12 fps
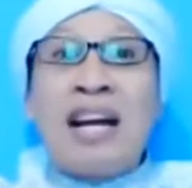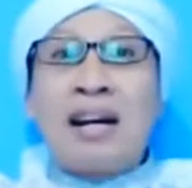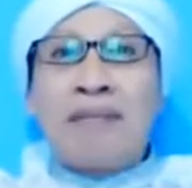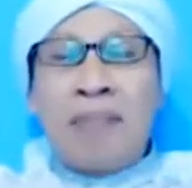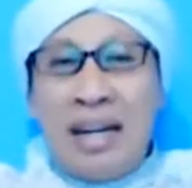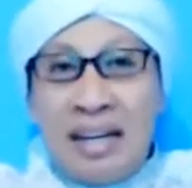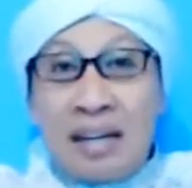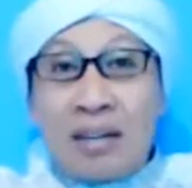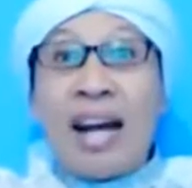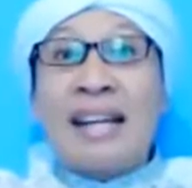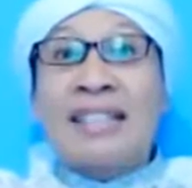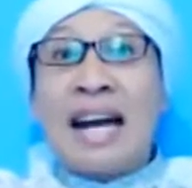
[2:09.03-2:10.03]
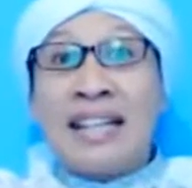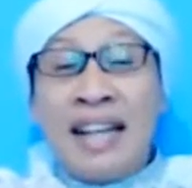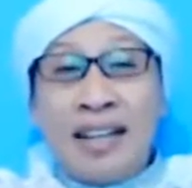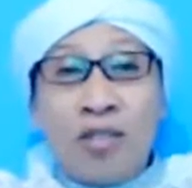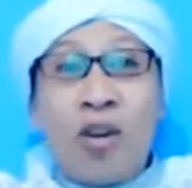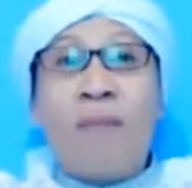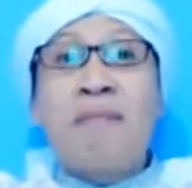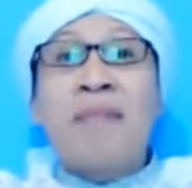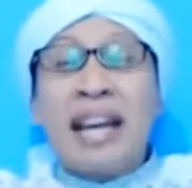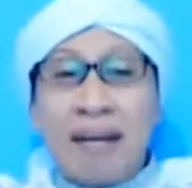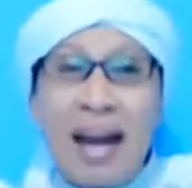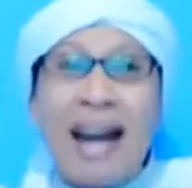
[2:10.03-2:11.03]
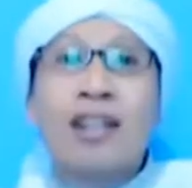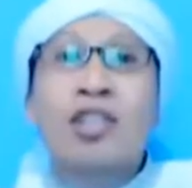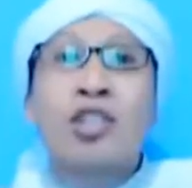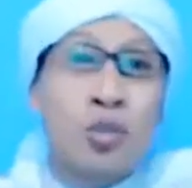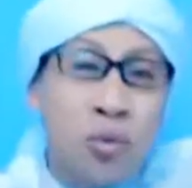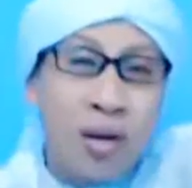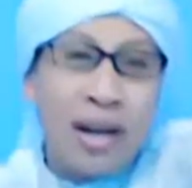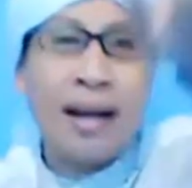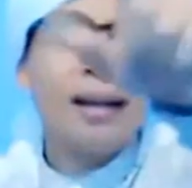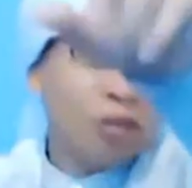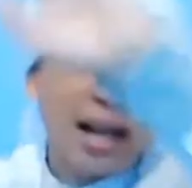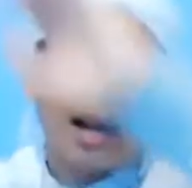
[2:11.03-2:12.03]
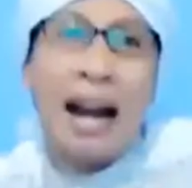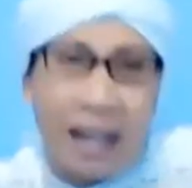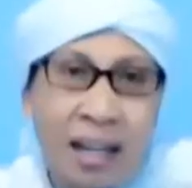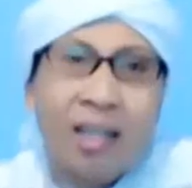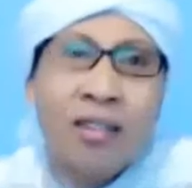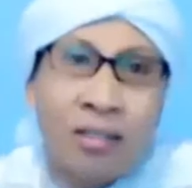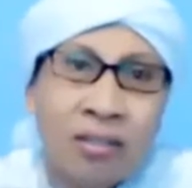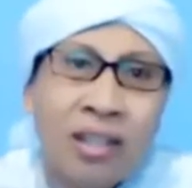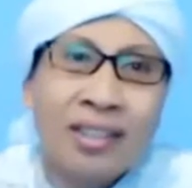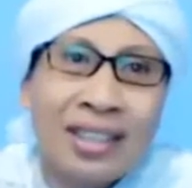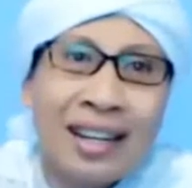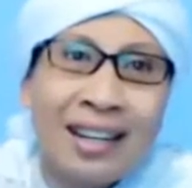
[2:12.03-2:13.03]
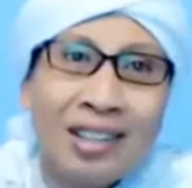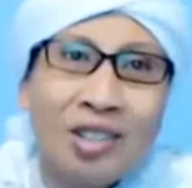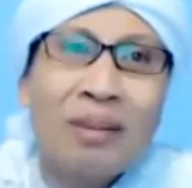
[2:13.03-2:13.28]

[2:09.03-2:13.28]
bener-bener wajahnya itu kok mirip Arjuna, itu nggak ganteng loh itu kalau sekarang.